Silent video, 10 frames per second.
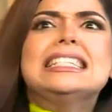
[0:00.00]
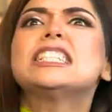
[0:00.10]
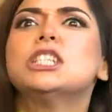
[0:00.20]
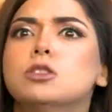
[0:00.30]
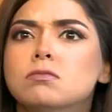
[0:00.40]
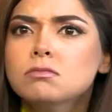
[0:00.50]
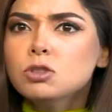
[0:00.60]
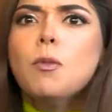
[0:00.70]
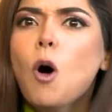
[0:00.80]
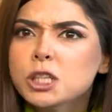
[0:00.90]
लड्डू
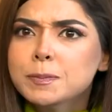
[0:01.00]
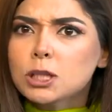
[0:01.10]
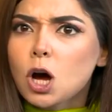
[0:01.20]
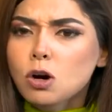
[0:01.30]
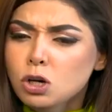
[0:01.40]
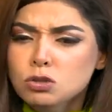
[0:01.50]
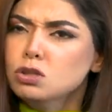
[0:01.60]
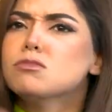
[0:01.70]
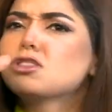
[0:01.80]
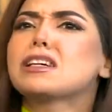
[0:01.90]
तुम होश में तो हो
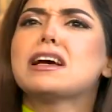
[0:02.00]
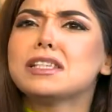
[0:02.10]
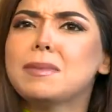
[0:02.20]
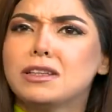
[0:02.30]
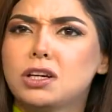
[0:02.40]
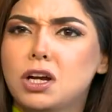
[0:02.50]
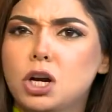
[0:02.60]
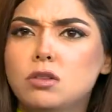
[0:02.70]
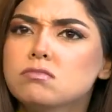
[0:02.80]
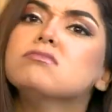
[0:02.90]
तुम मुझसे कैसे बातें कर
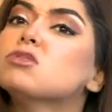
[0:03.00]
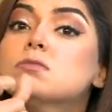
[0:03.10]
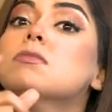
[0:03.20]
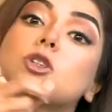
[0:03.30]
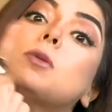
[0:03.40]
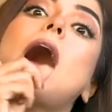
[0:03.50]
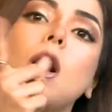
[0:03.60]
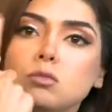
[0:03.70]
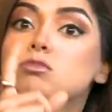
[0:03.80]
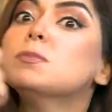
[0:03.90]
रहे हो तुम
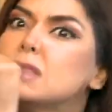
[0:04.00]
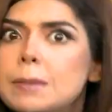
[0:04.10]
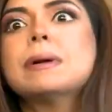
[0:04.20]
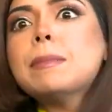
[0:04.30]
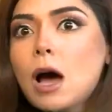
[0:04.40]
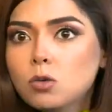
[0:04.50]
आओ तुम कमरे में